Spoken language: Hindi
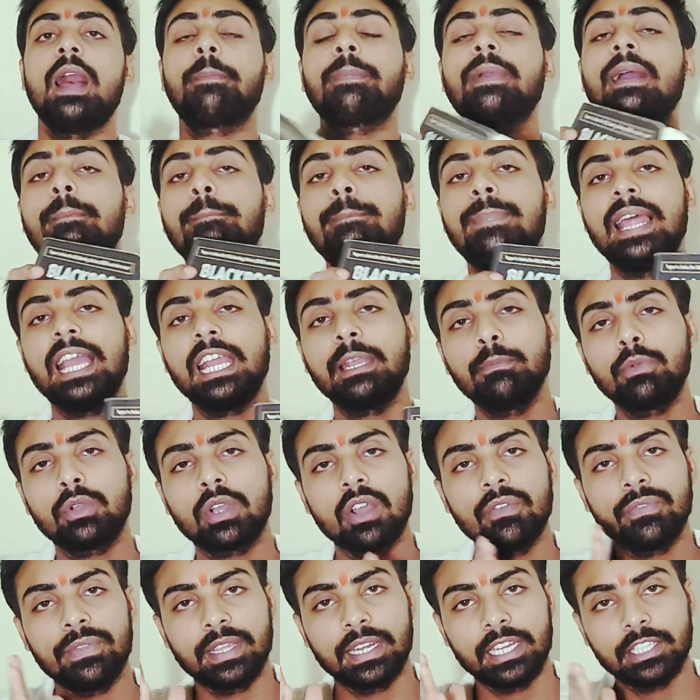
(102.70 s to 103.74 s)
आपका ब्लैक बुक
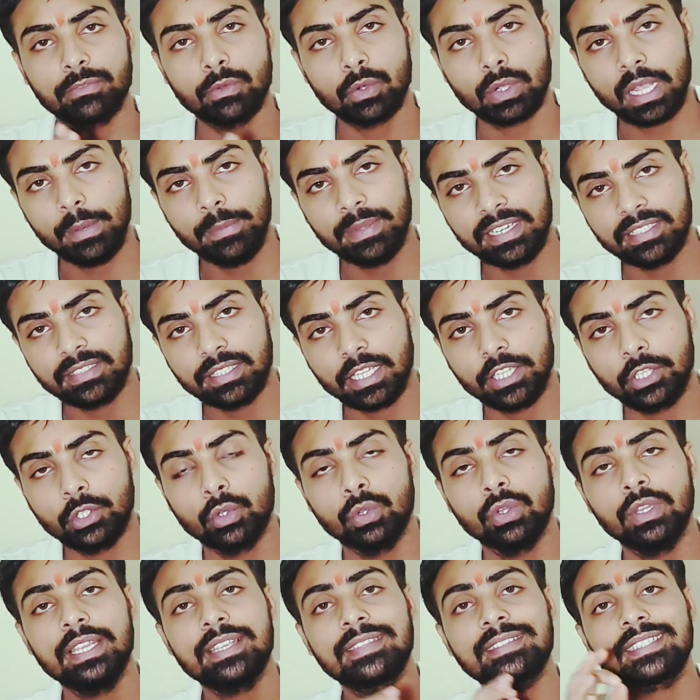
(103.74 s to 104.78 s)
ऑफ इंग्लिश वो
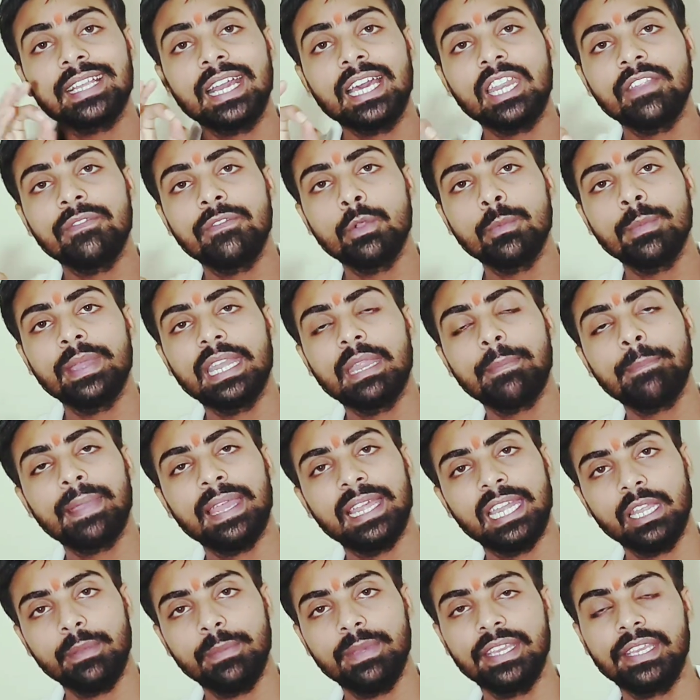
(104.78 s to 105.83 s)
साथियों इसका रिव्यू मैंने
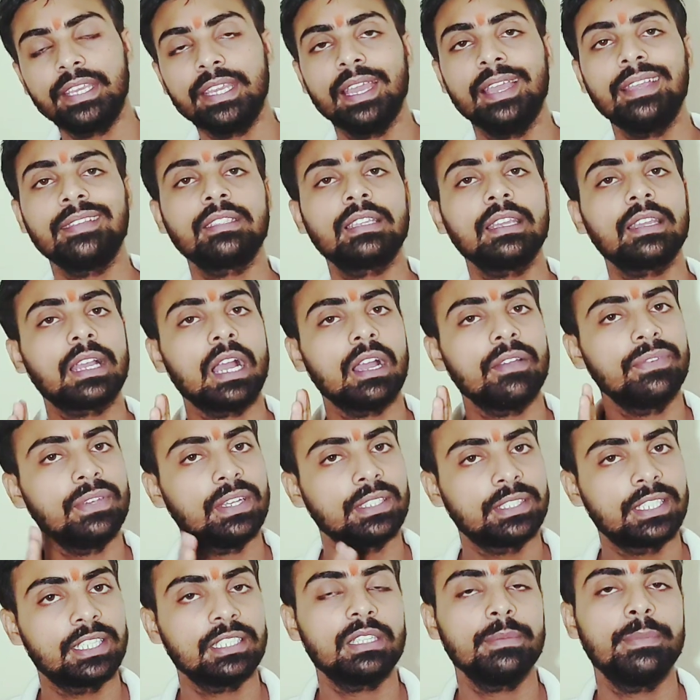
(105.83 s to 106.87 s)
पहले भी किया है इसके काफी
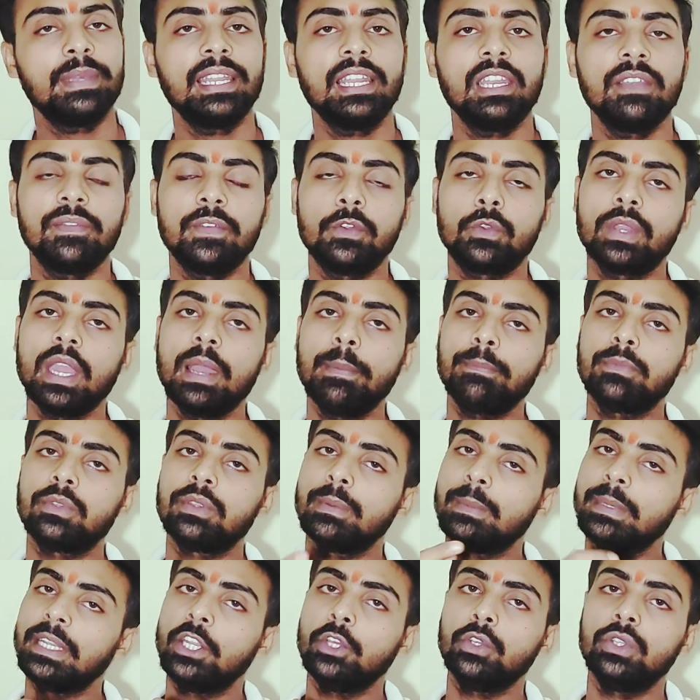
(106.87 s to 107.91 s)
अच्छे से मैंने रिव्यू किया
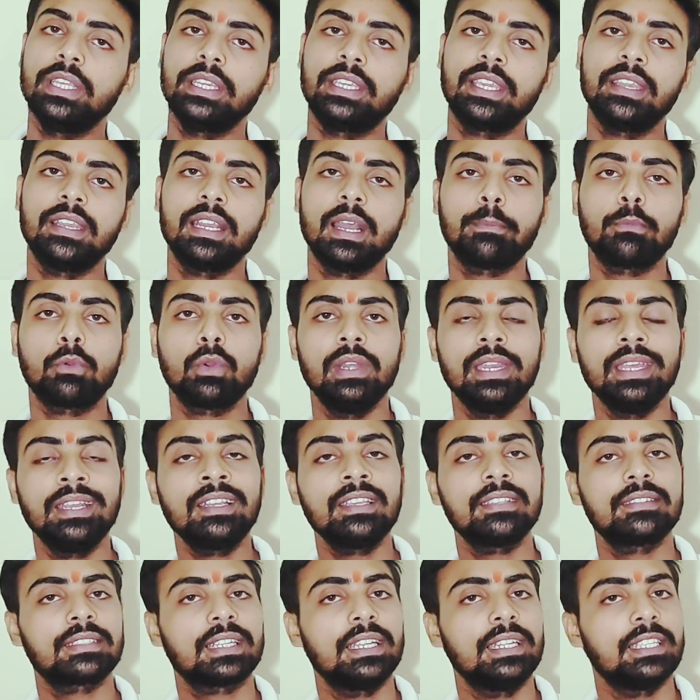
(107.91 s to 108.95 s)
वीडियो देखिएगा आपको
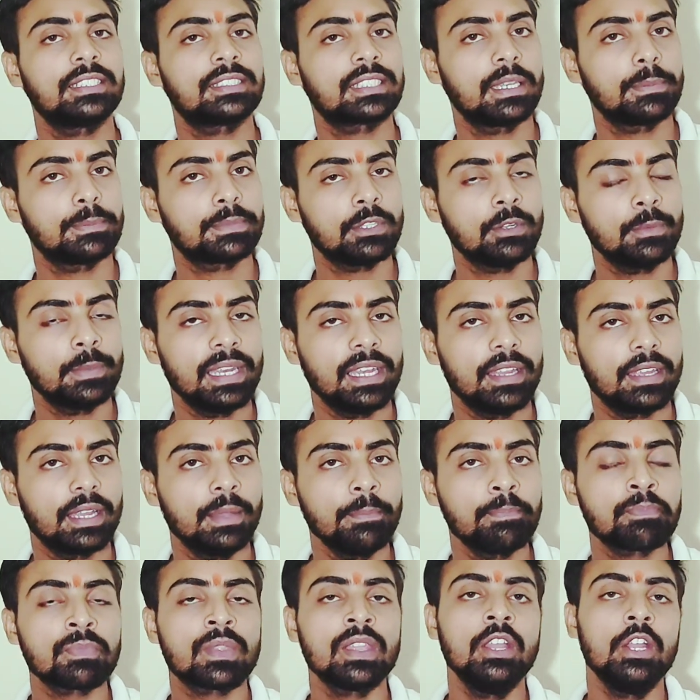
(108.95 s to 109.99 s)
लिंक इसका डिस्क्रिप्शन मिलेगा
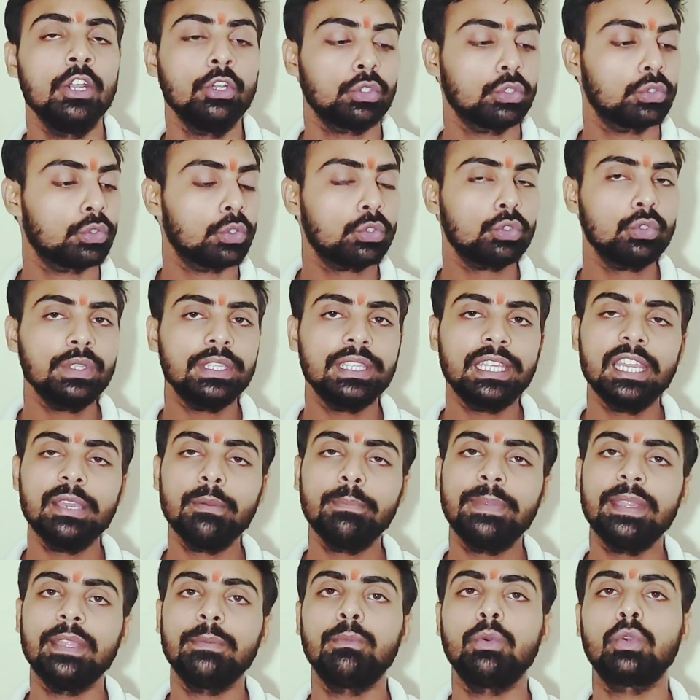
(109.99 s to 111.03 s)
तो दोस्तों
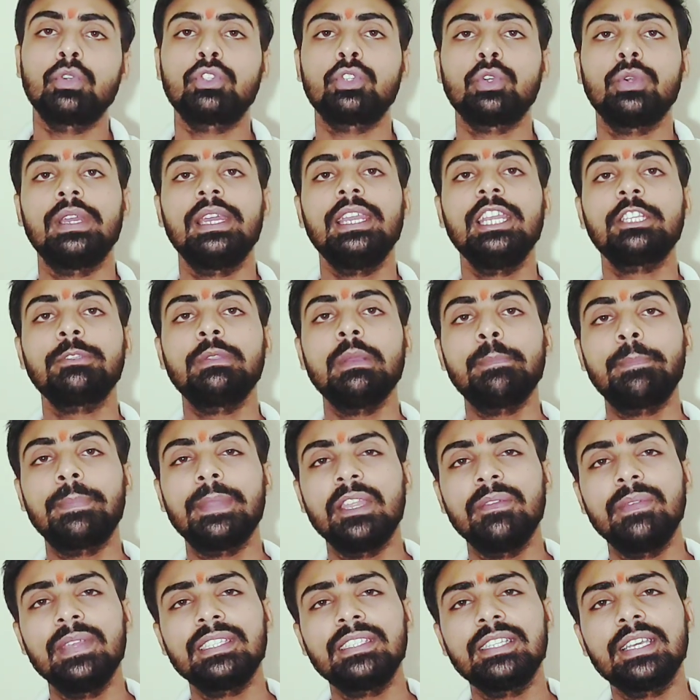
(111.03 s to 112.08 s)
ये बुक जो है इसमें
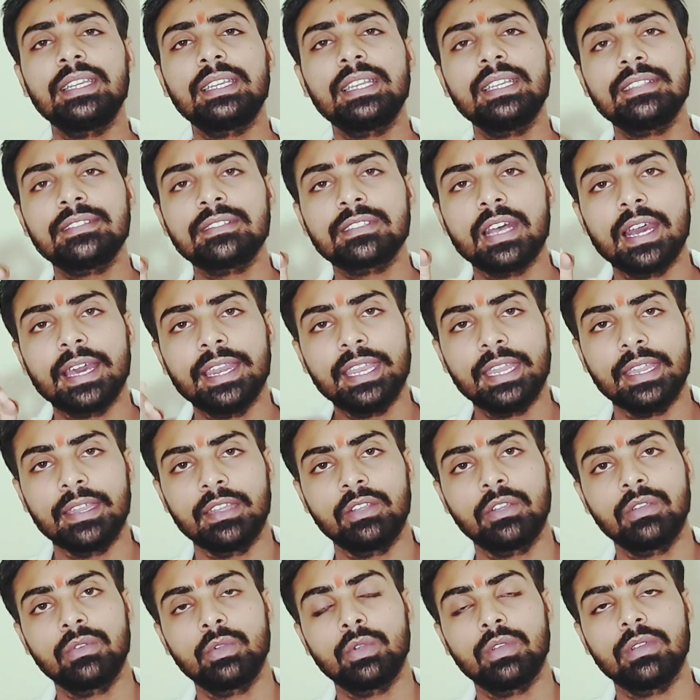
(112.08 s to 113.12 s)
प्रीवियस ईयर के सारे
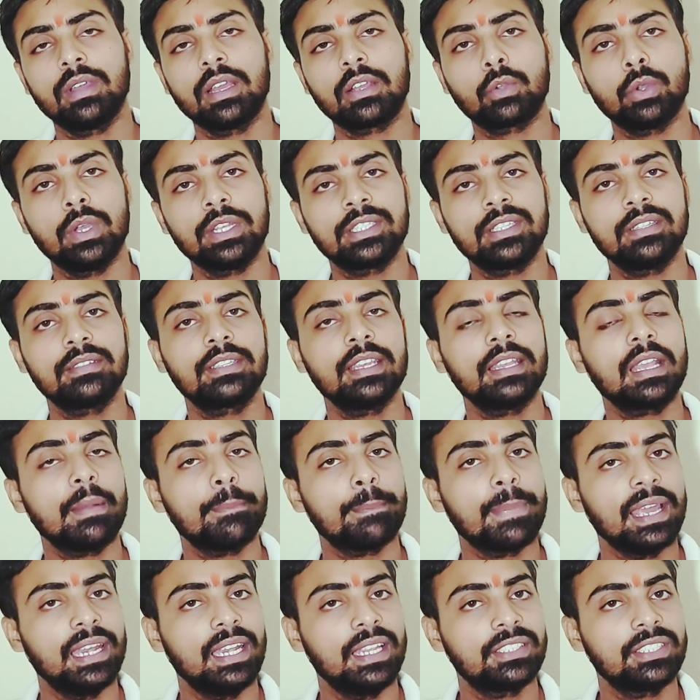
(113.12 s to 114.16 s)
क्वेश्चन की
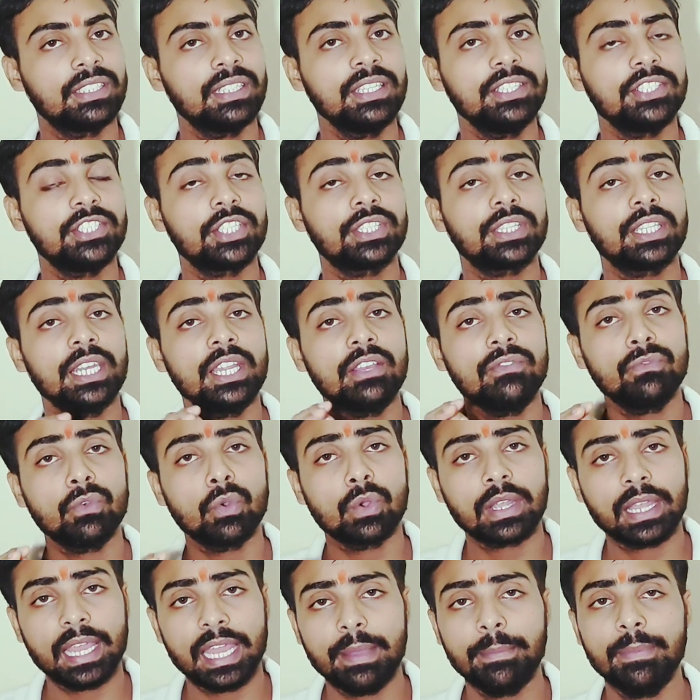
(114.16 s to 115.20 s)
कंपाइलेशन है जितने वो
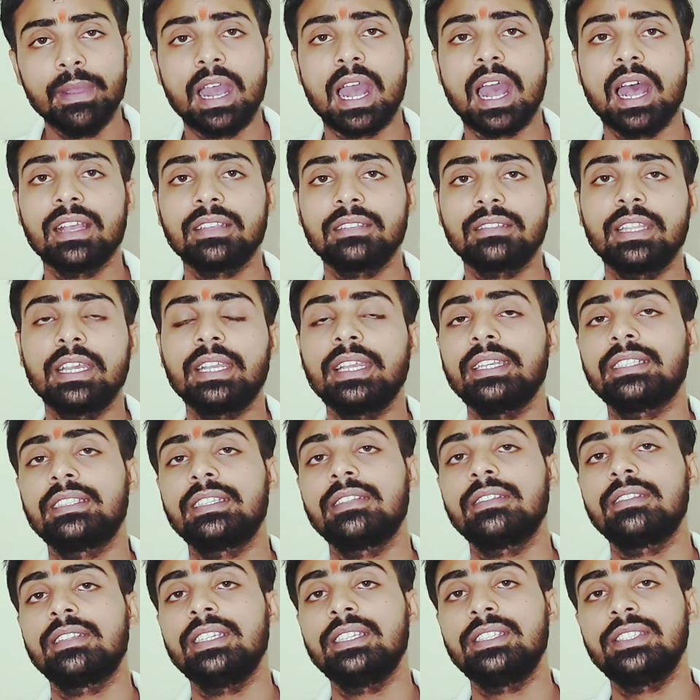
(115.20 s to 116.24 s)
कैब आज तक
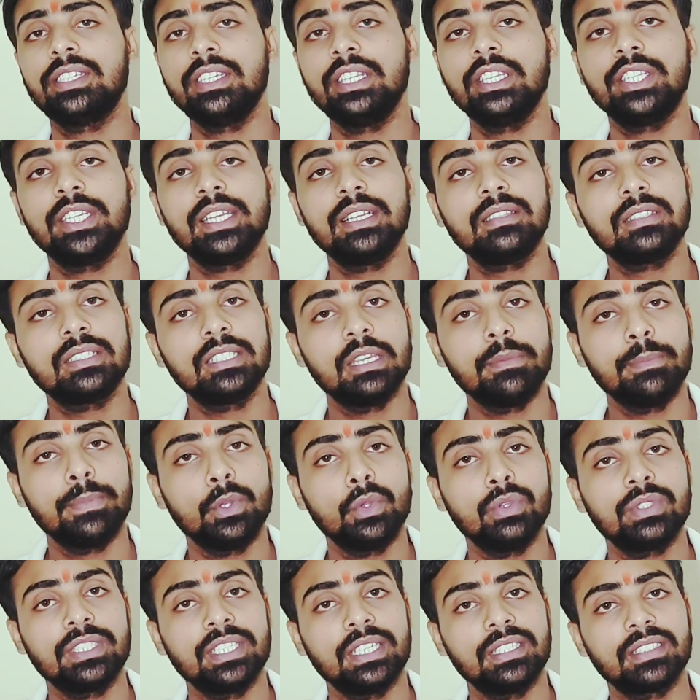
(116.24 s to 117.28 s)
सी सीजीएल
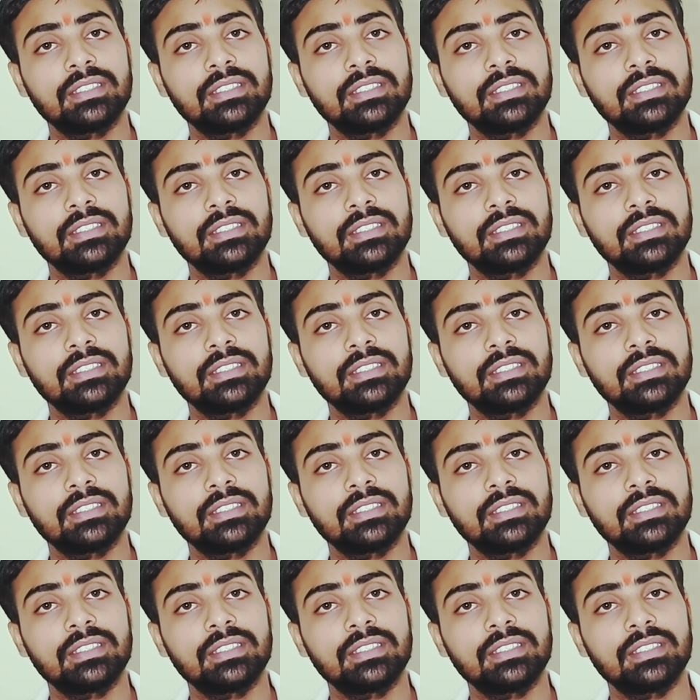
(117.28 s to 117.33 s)
सीपीओ